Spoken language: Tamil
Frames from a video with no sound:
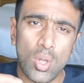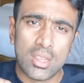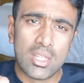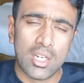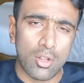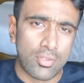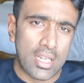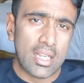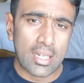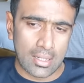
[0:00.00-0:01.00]
ஒன் தேர்ட் ஆஃப் த
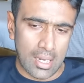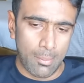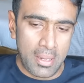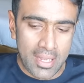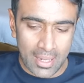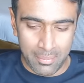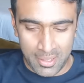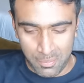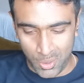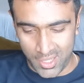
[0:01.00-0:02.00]
இயர் அப்படிங்கிற
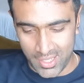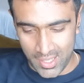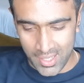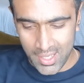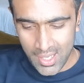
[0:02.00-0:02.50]
மாதிரி போட்டிருந்தாரு